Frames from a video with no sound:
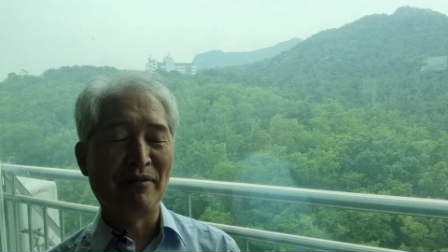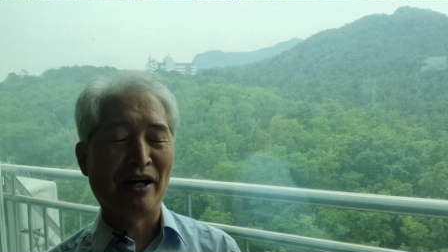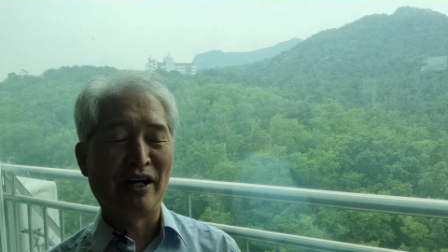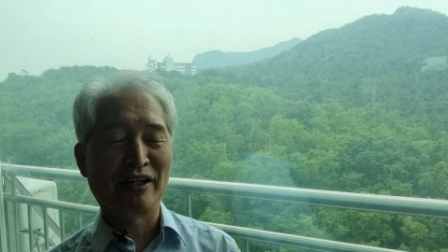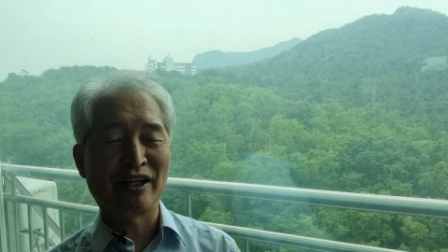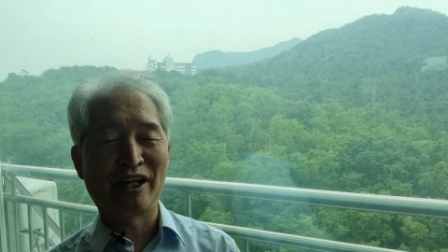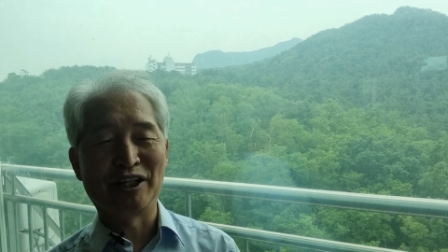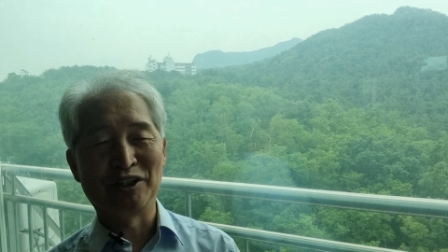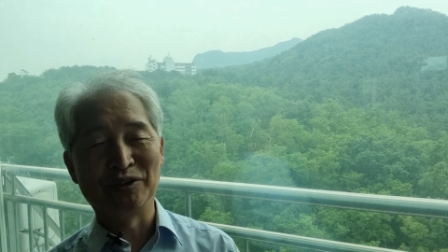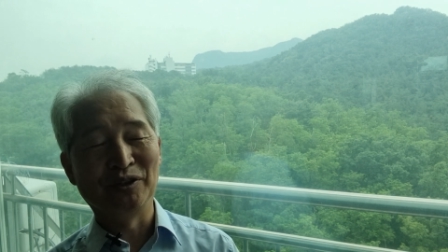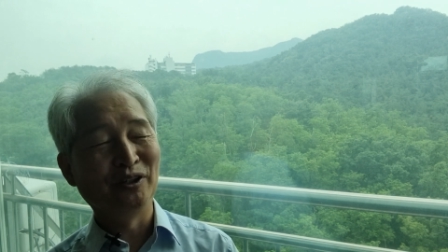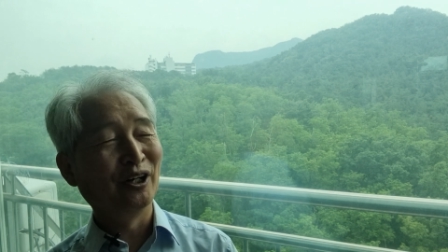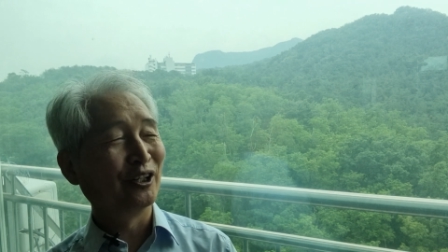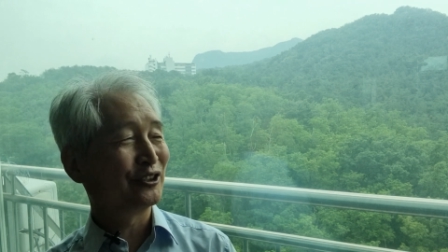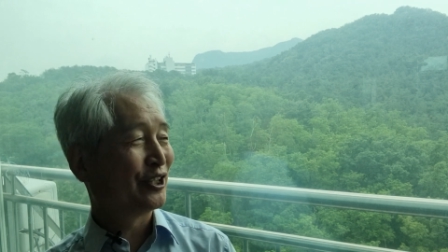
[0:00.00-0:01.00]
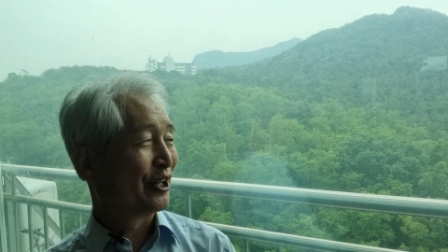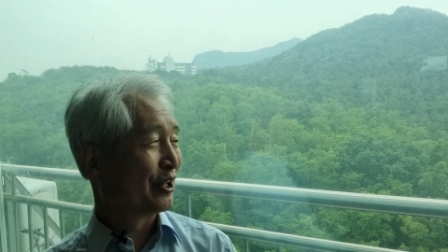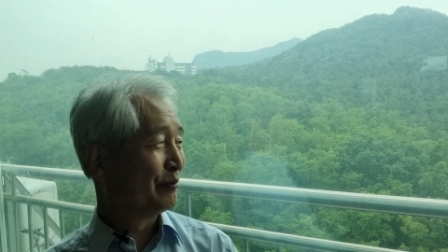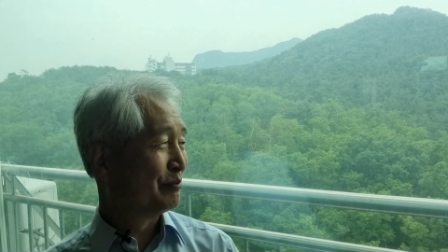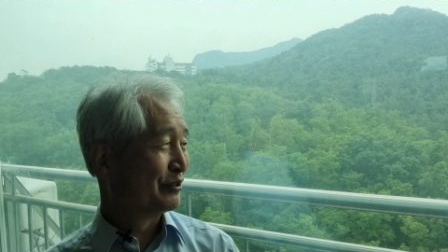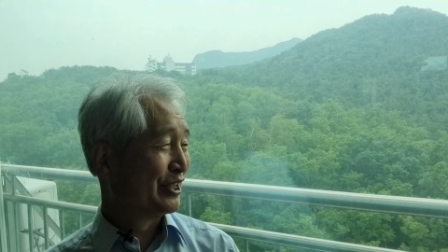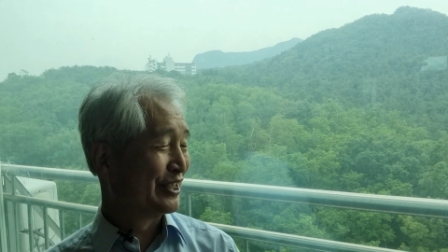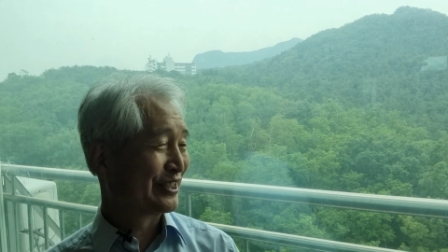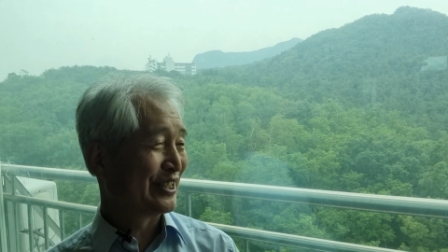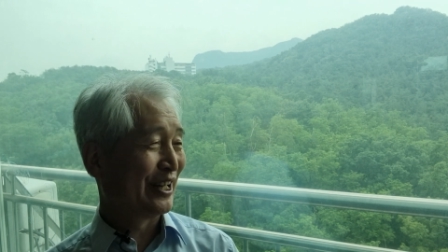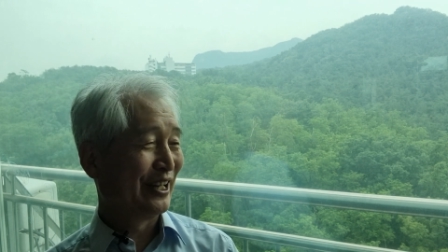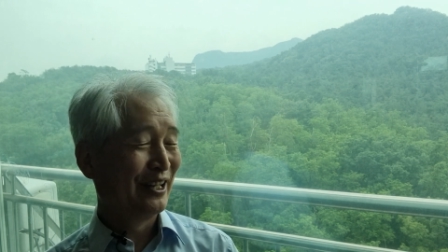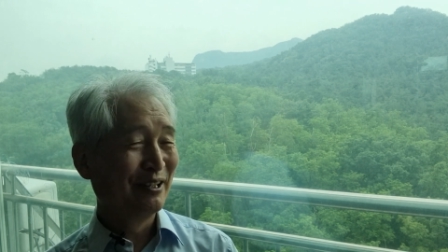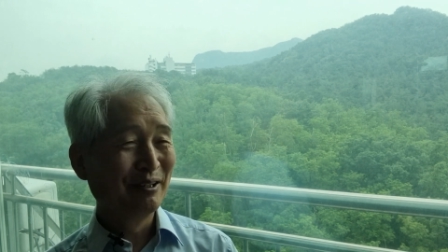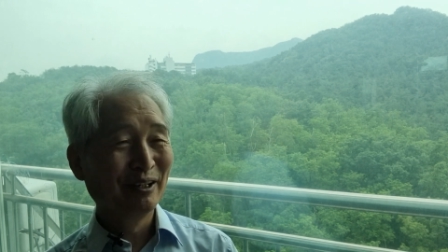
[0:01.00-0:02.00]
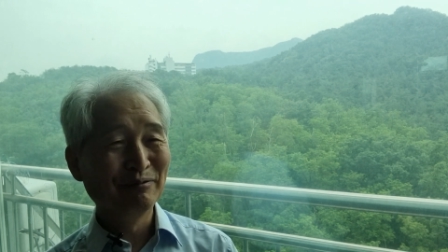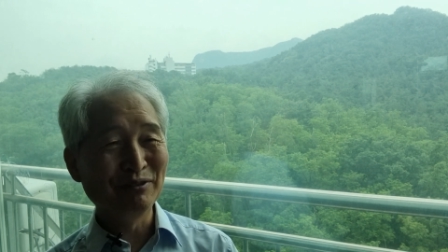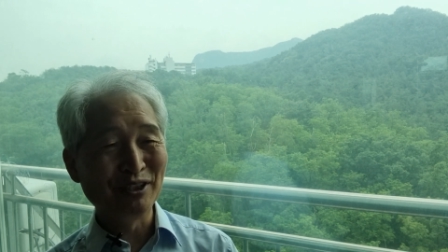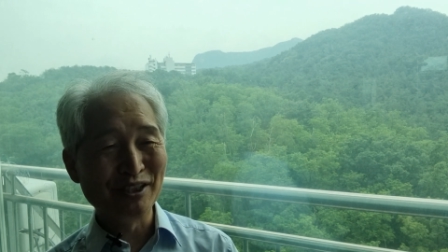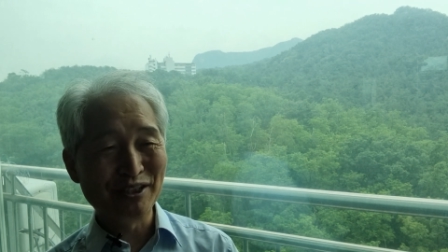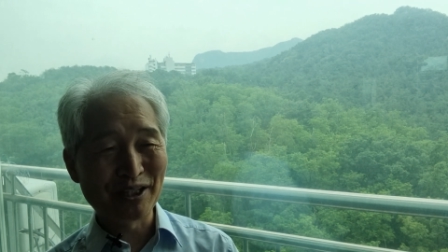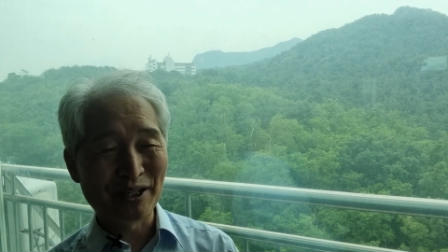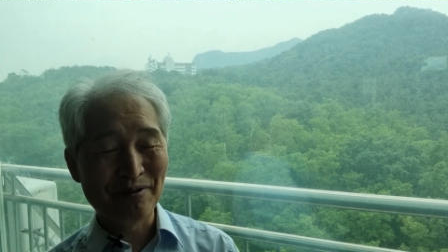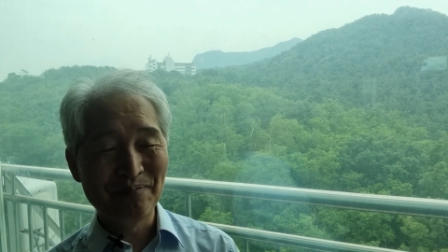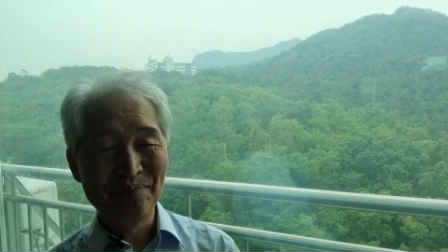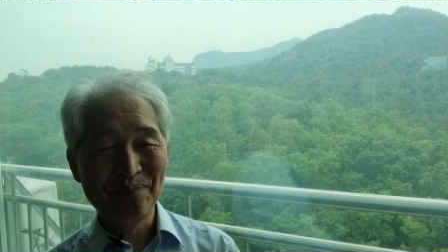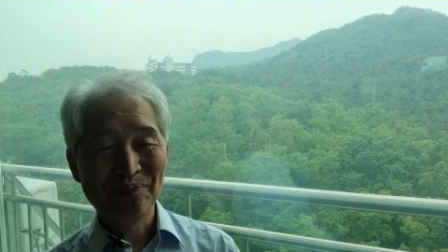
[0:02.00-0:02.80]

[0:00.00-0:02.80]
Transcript: 많아요도 헛된 것 뿐일사 뿐일세